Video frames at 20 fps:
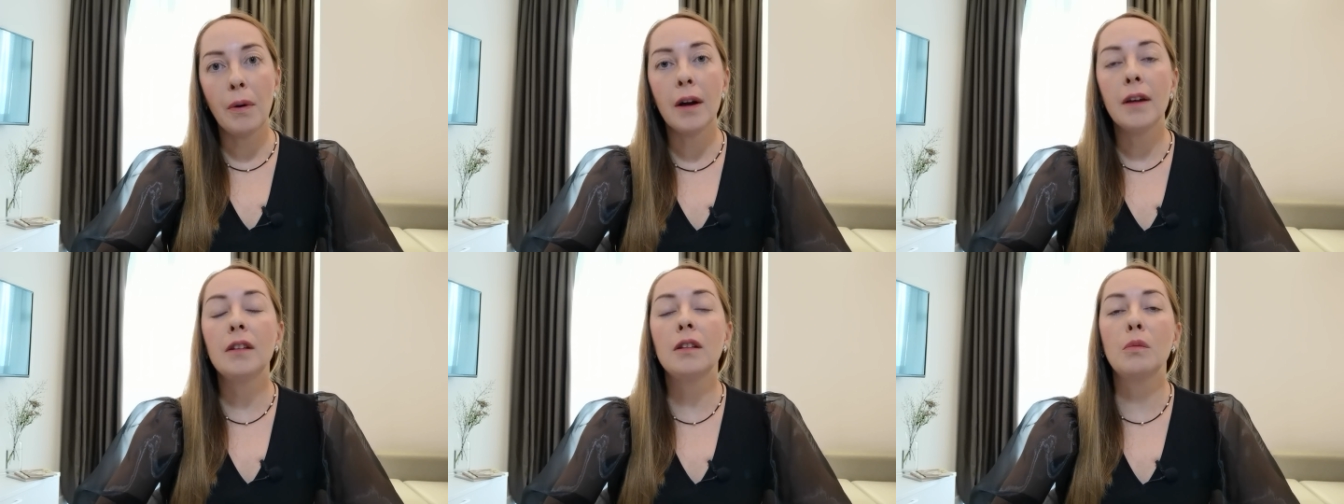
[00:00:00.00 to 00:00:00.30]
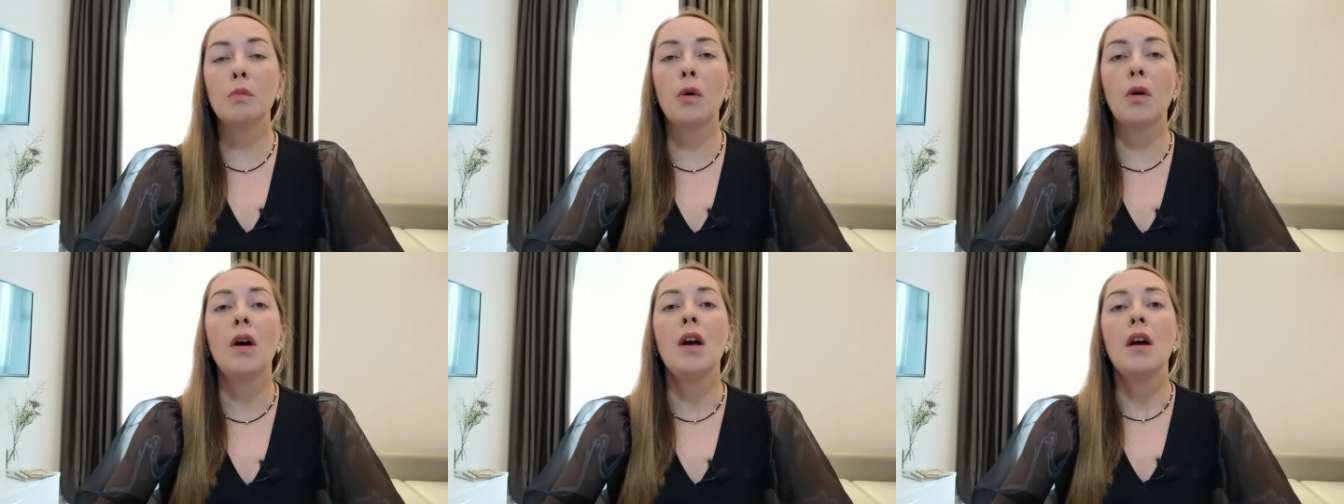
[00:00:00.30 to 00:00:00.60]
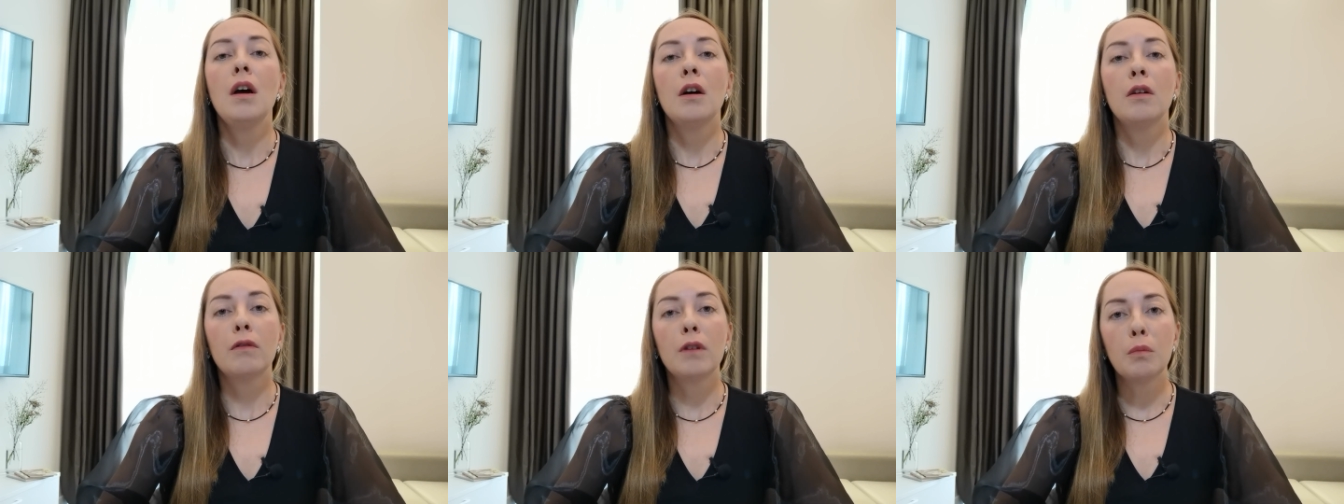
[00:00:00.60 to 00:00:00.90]
поэтому
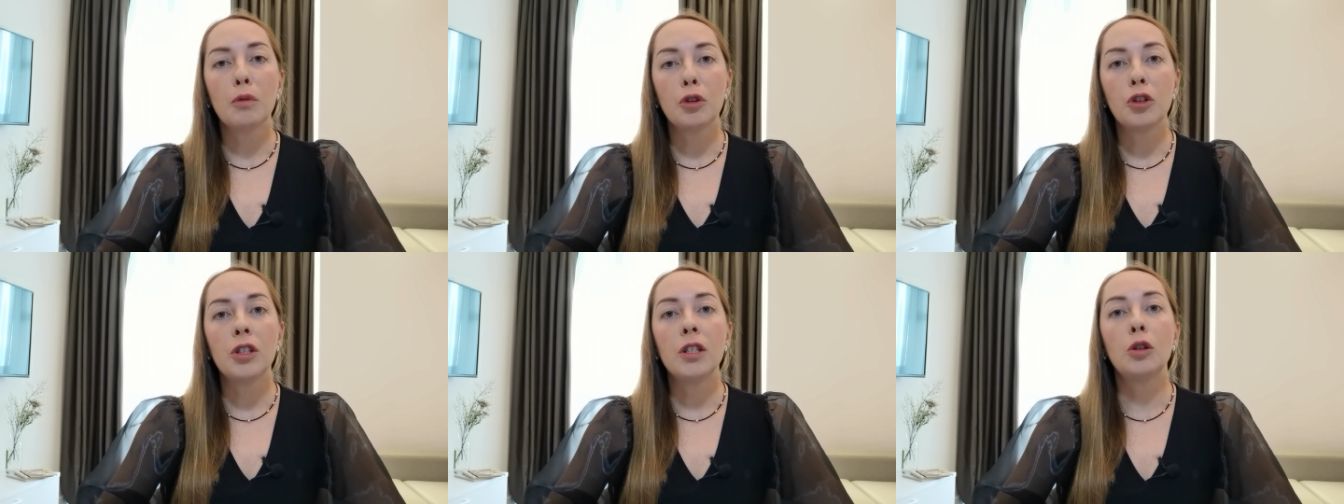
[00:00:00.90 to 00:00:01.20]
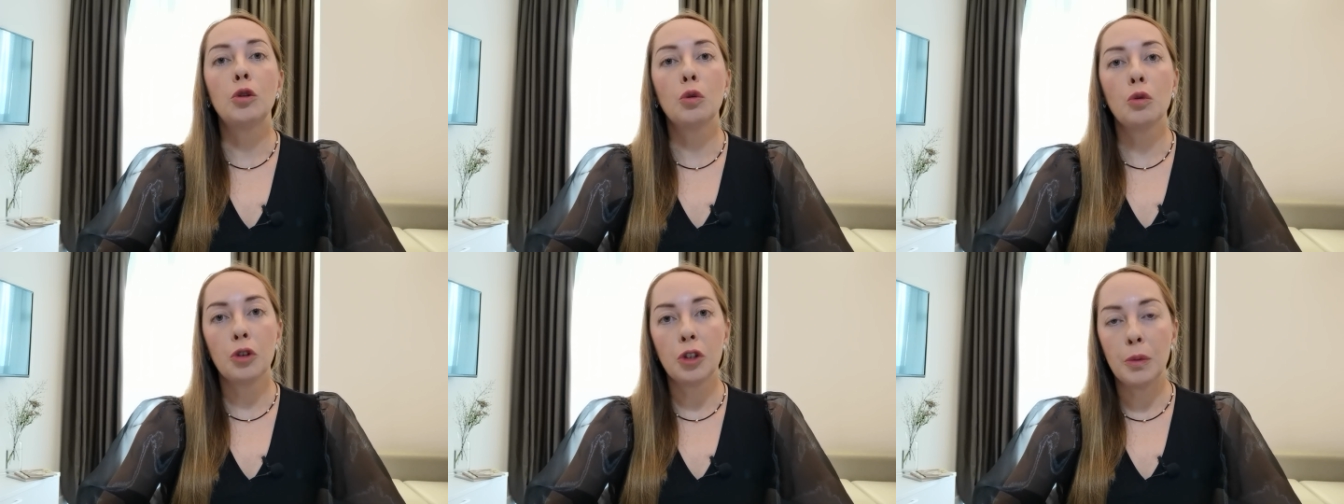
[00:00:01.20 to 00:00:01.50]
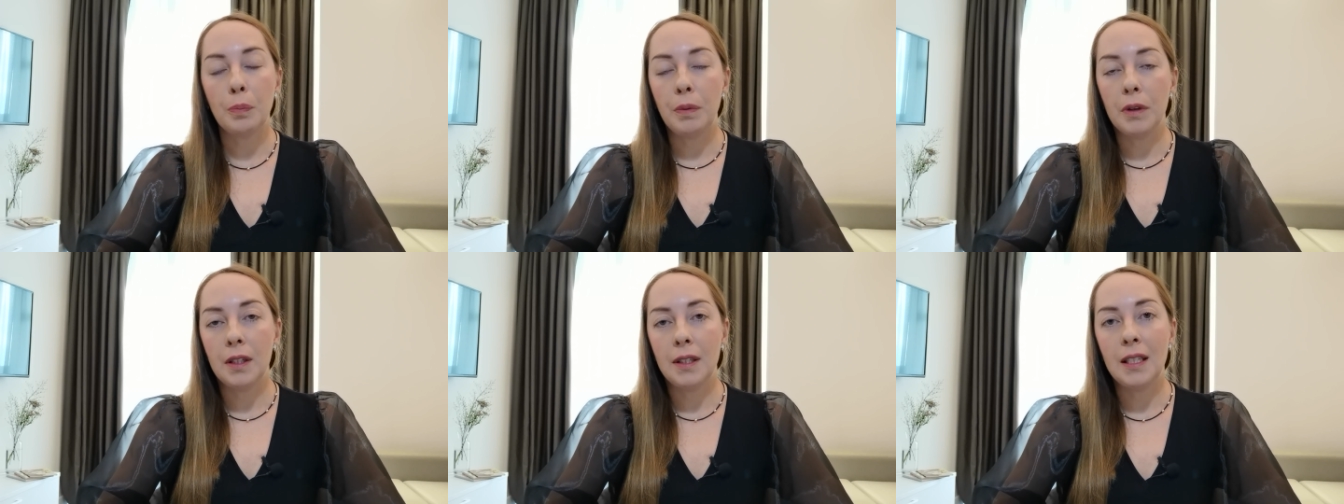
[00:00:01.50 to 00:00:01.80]
вы можете
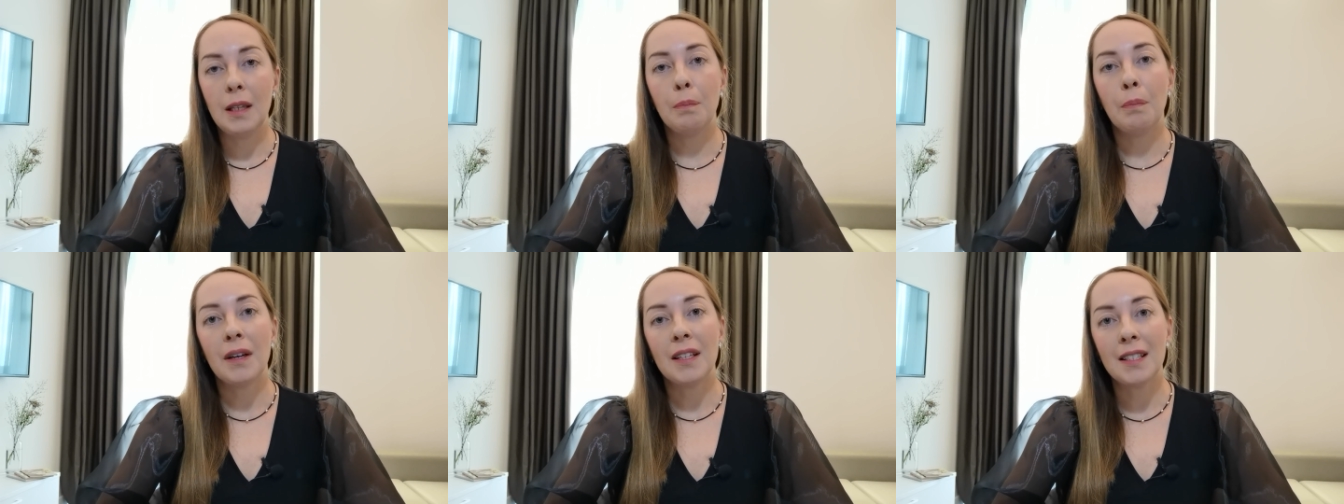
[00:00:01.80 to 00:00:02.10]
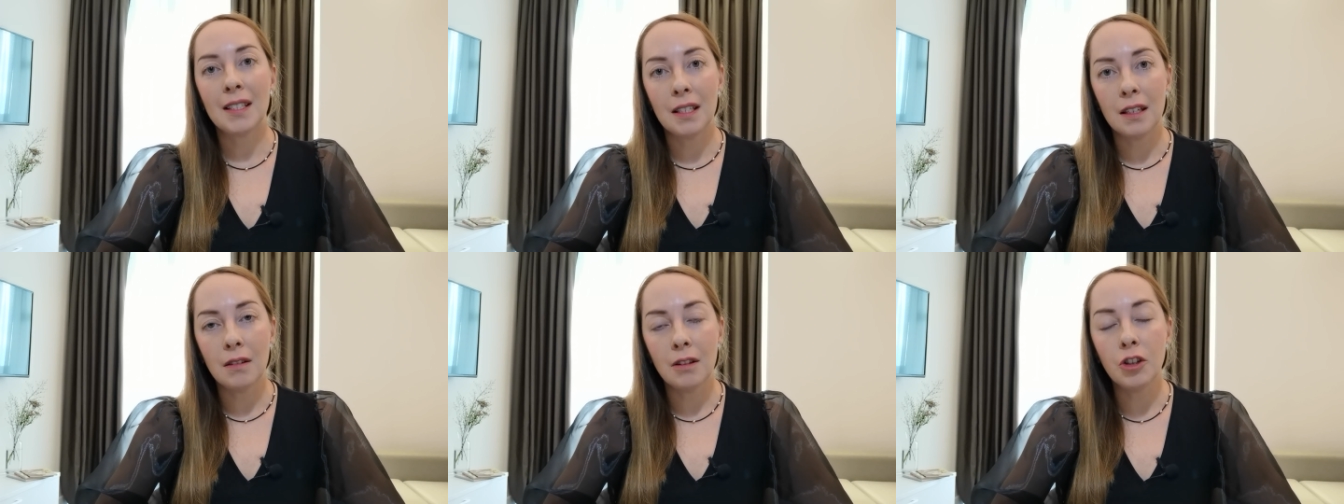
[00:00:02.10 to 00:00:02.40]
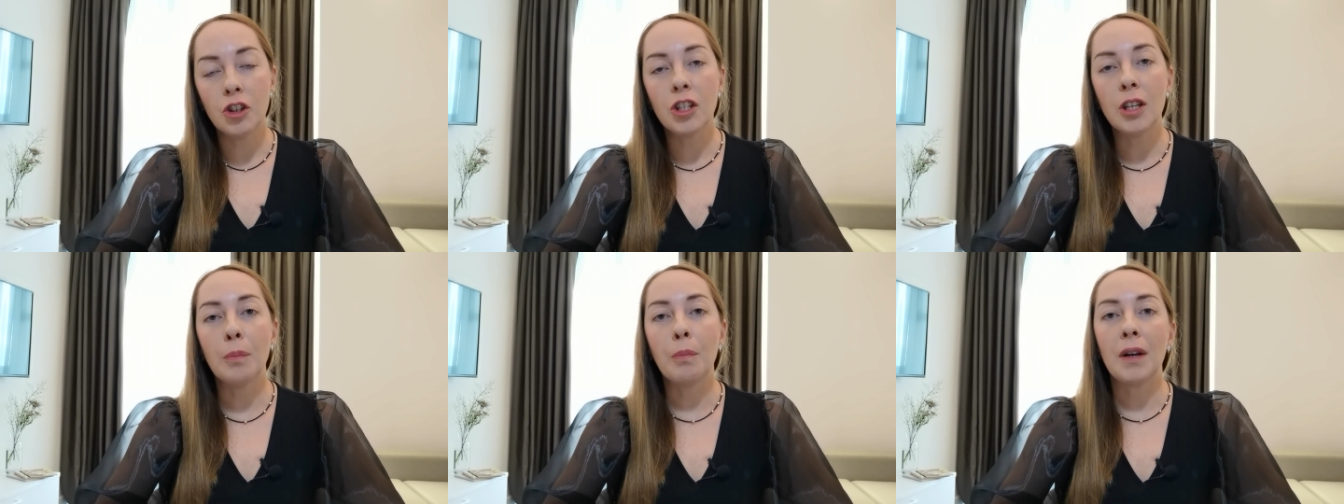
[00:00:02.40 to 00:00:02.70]
тоже перейти по
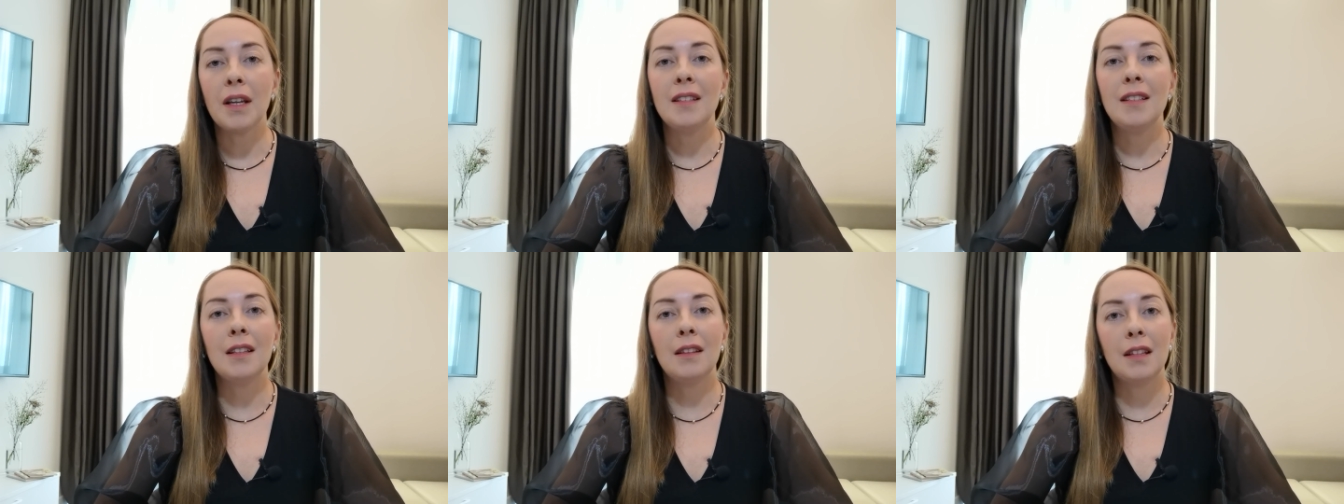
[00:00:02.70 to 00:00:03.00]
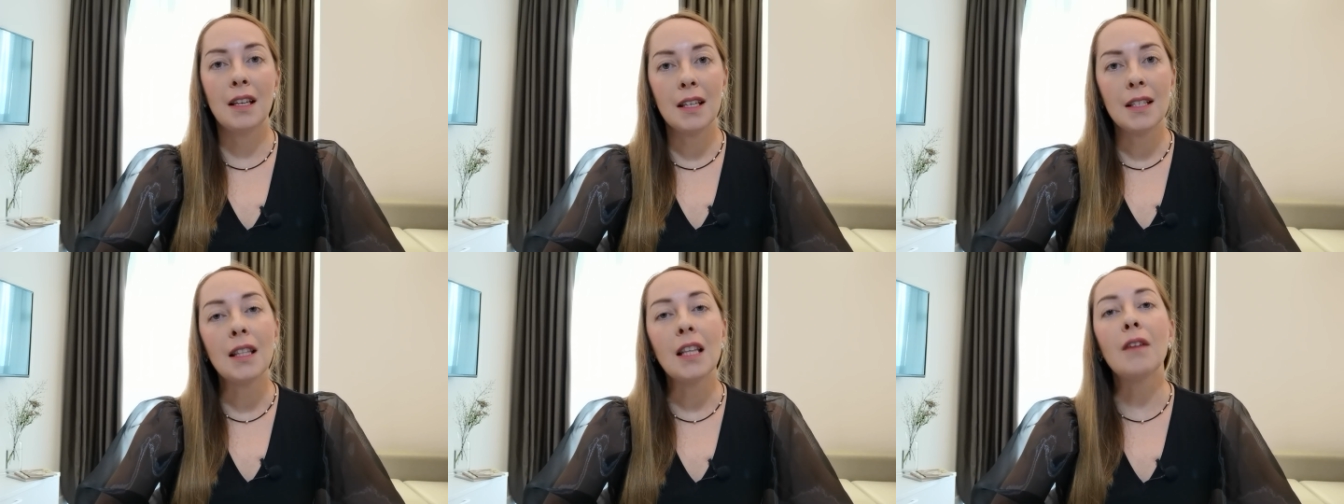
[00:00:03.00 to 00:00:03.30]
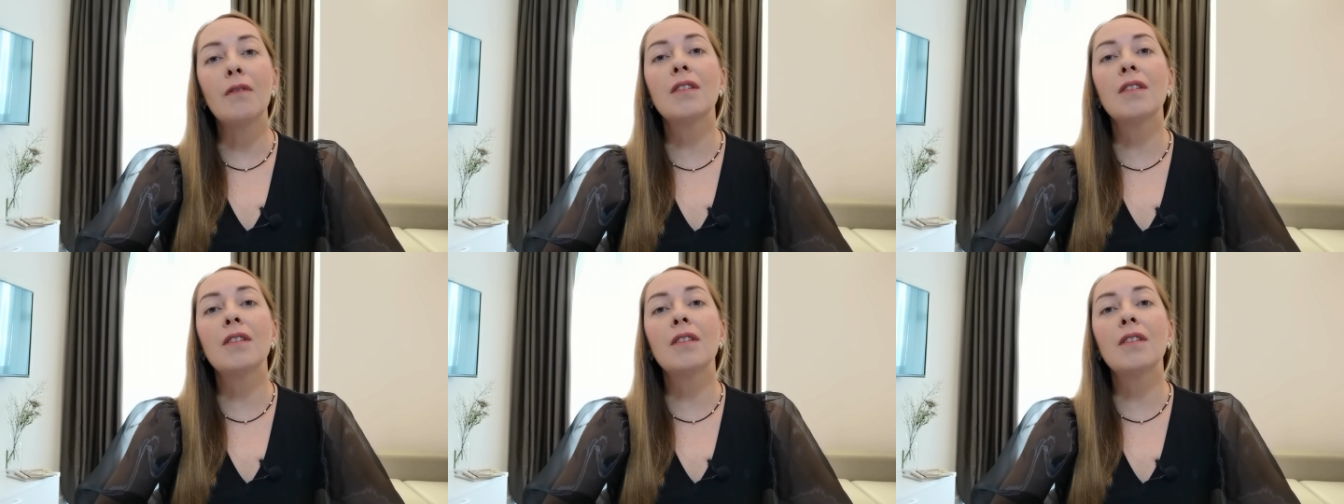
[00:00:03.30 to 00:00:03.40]
ссылочке, пройти тест,